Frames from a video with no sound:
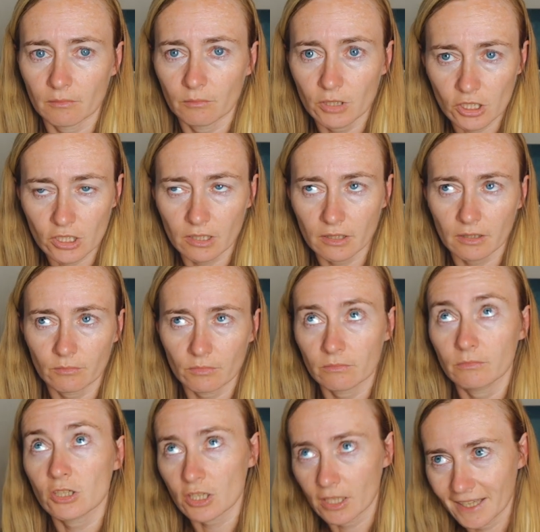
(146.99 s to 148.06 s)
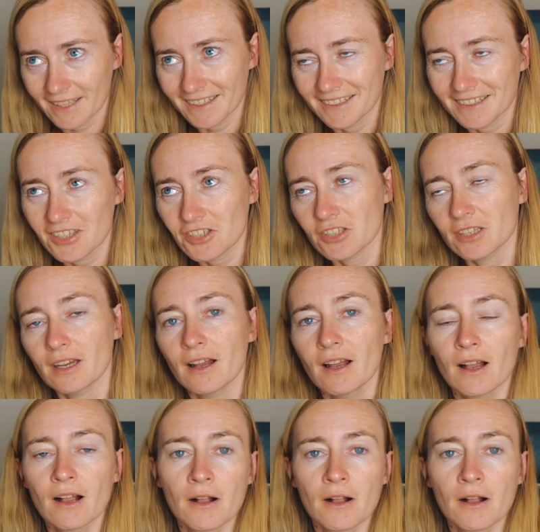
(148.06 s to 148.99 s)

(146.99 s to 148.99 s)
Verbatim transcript: мышление, мышление точнее,